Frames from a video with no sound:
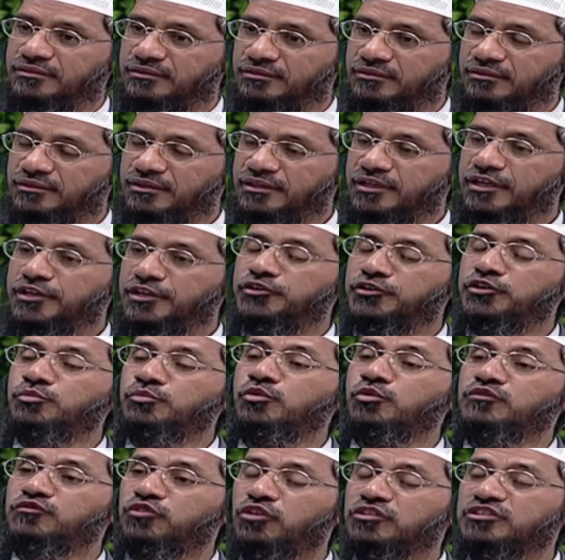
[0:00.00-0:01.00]
সব
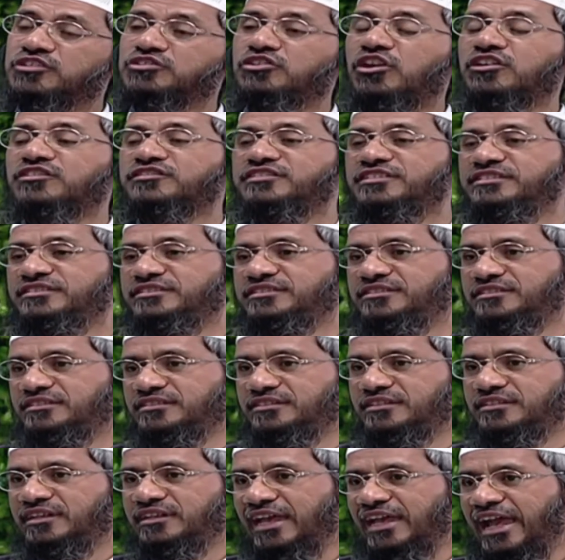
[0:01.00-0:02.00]
টক্সিন বের করে দেবে
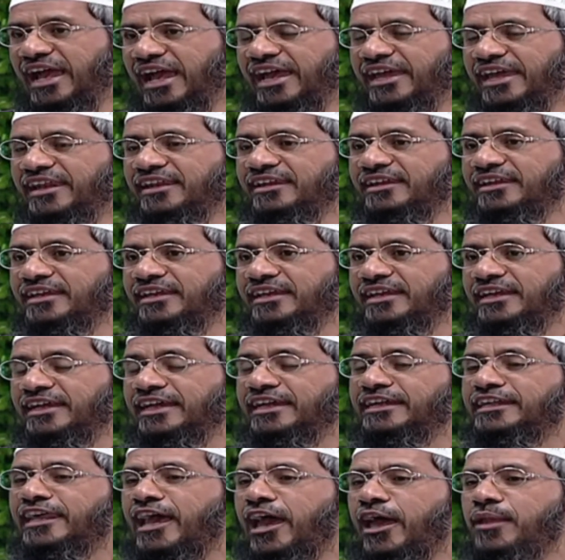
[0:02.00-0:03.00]
এছাড়াও
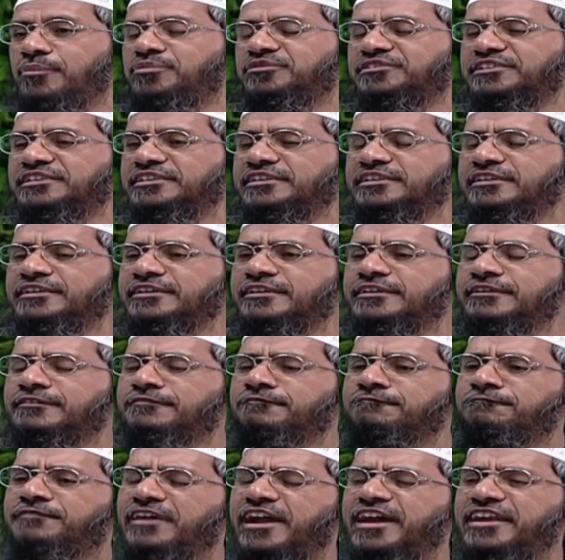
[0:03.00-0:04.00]
নিরাময় হবে
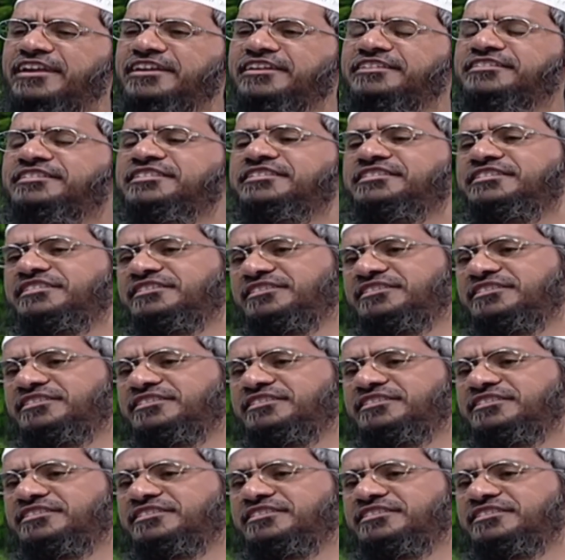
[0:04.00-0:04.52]
অনেক রোগ